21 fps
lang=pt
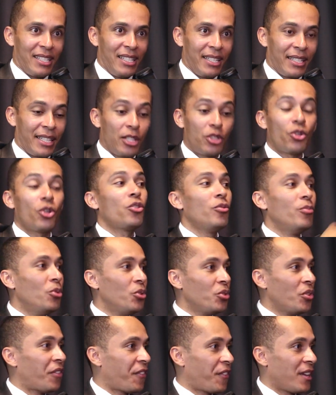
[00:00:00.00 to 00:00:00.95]
que todo
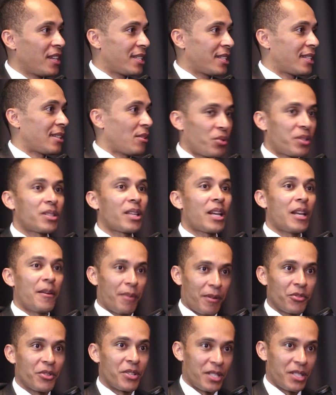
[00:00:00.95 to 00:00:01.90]
mundo fez os trem para
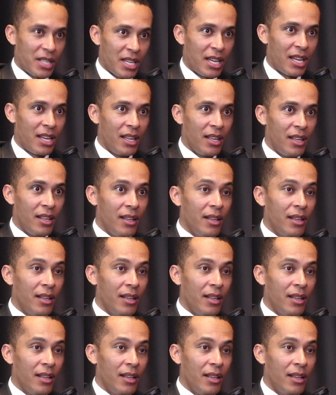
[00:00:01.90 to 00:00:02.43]
você você,